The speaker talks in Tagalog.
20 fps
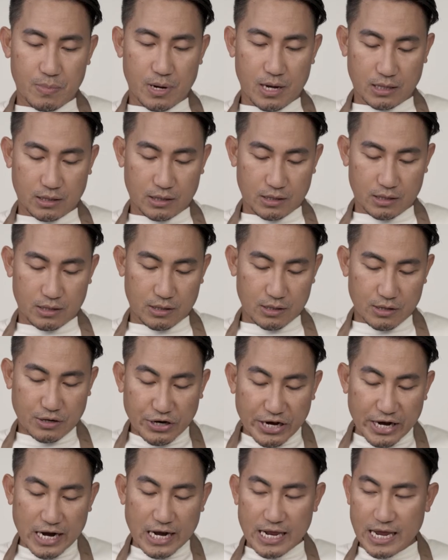But
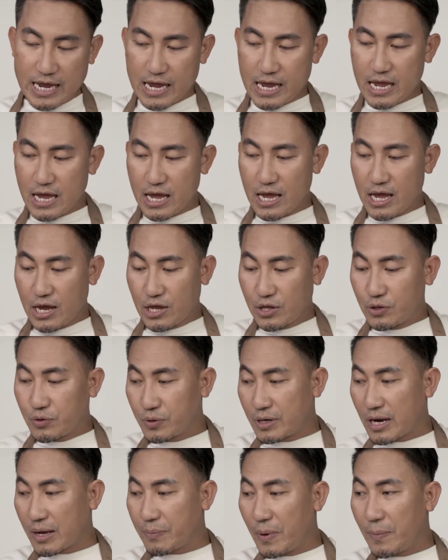really,
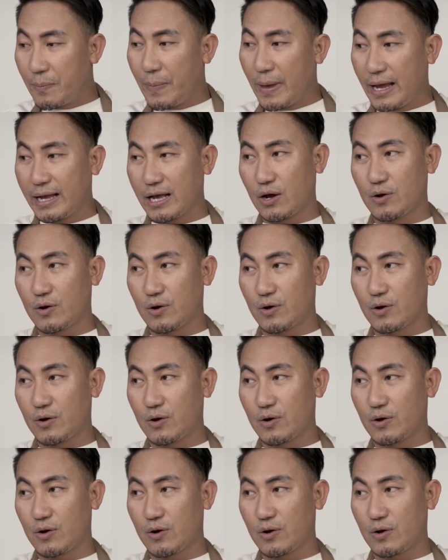Nung nagbe-bake